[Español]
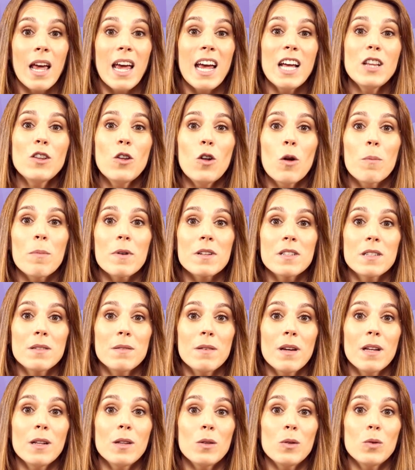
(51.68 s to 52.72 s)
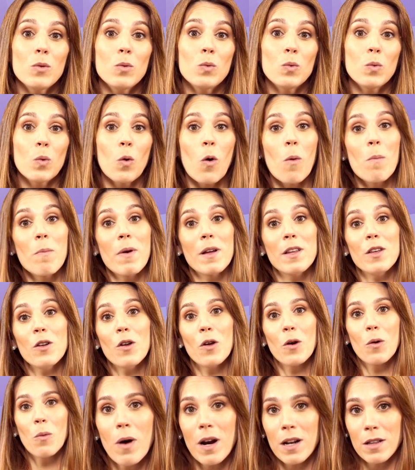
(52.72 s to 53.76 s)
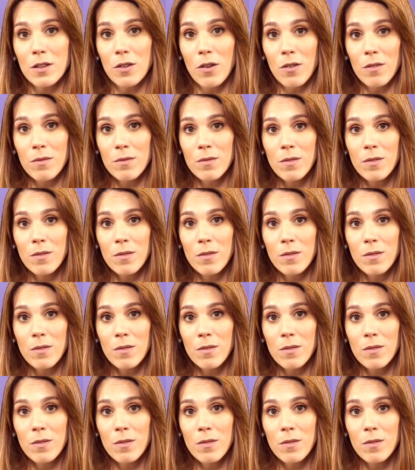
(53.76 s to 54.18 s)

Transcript: Esto lo percibe tu compañero de cuarto